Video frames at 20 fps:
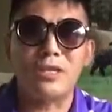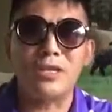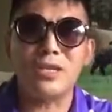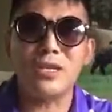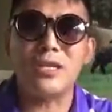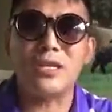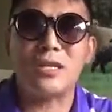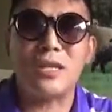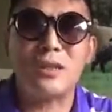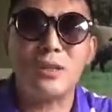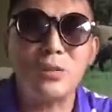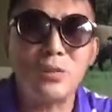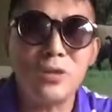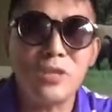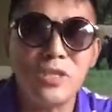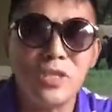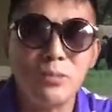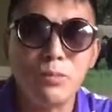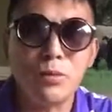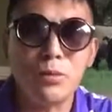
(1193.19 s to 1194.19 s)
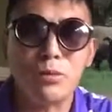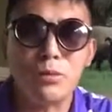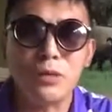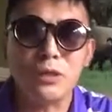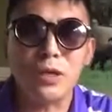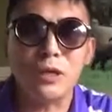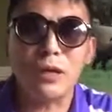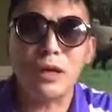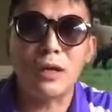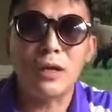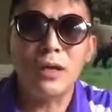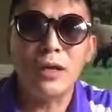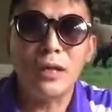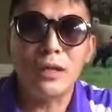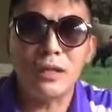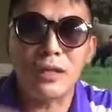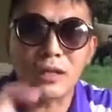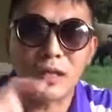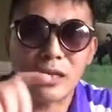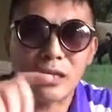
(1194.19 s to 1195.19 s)
这些钱都是经不住推敲的。
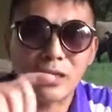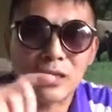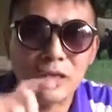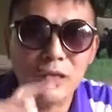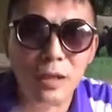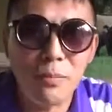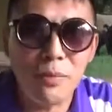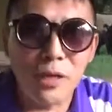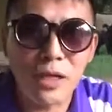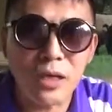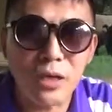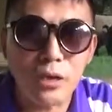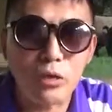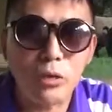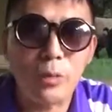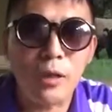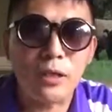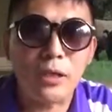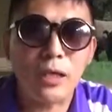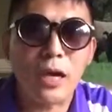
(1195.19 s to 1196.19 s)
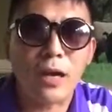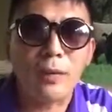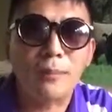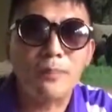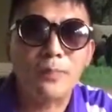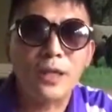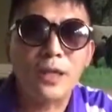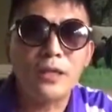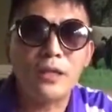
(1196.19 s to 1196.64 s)
那在这么一个局面下。